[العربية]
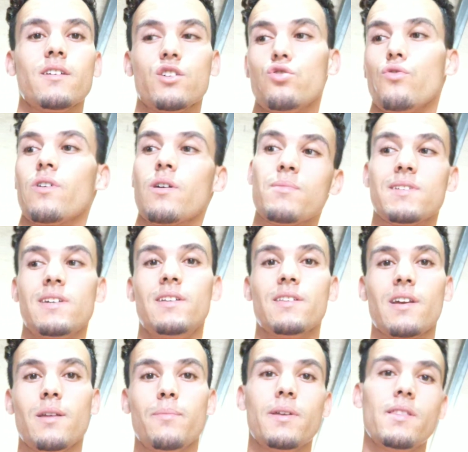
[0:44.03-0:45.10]
كنشوف راه مازال
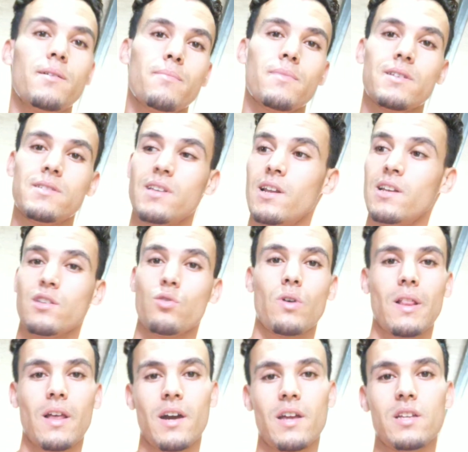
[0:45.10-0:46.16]
عندك البديل مازال عندك
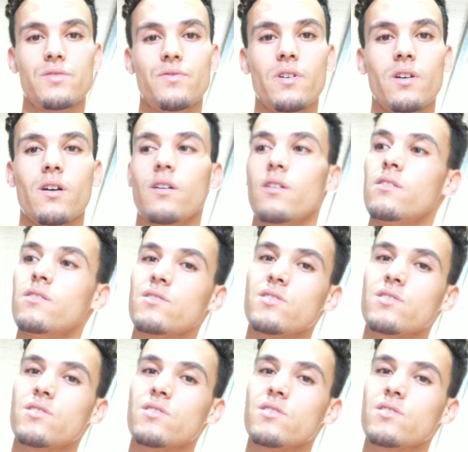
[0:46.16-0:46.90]
واحد القناه فيها